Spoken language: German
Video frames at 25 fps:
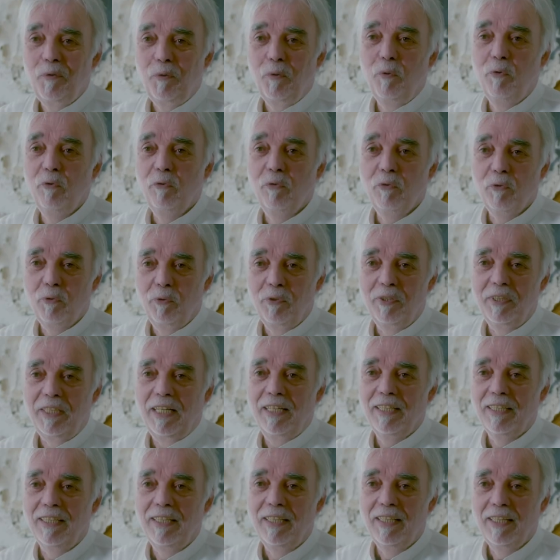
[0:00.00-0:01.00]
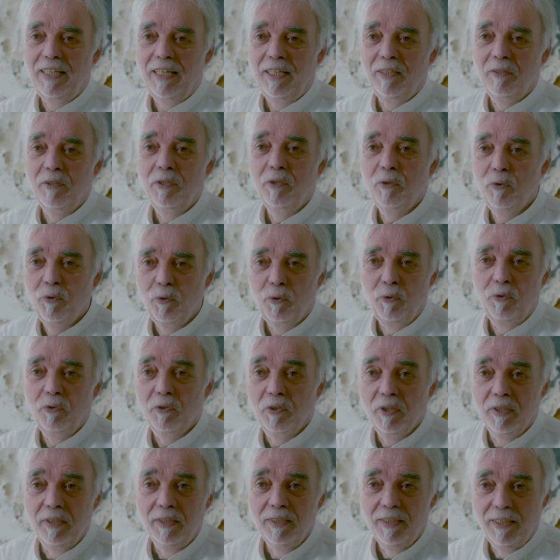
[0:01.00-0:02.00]
Gruß und Dank an
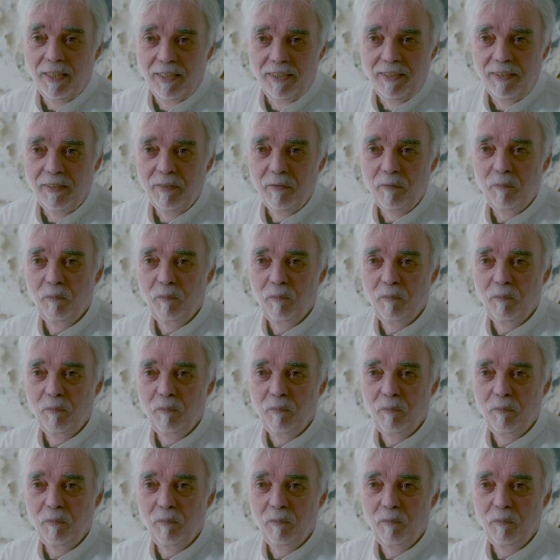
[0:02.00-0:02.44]
Günter Gall.